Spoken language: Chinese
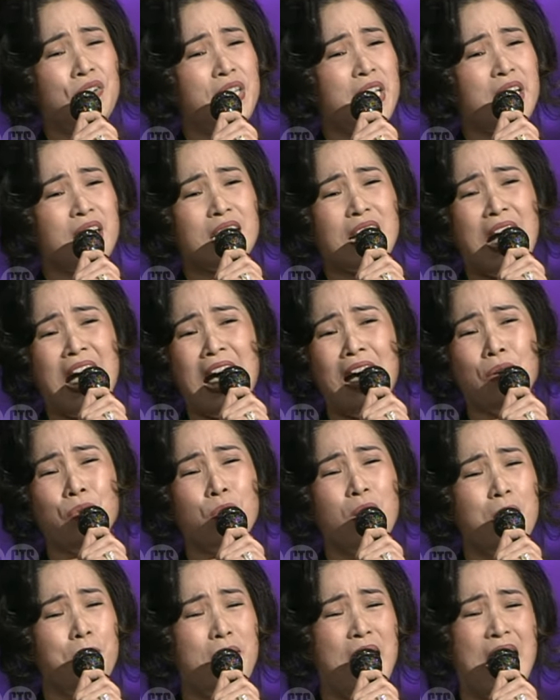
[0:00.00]
你看
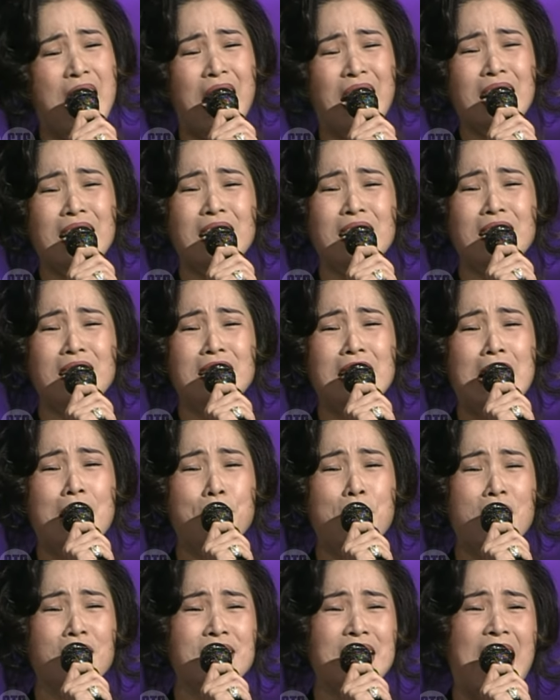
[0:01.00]
我吧，雷
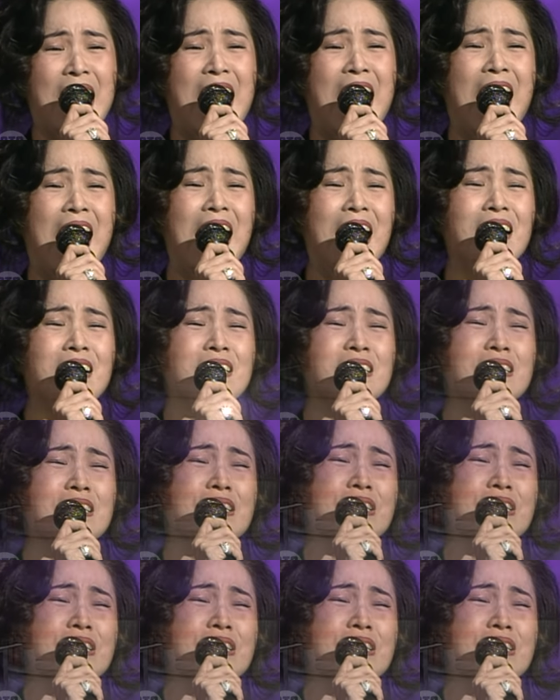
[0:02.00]
蒙娜，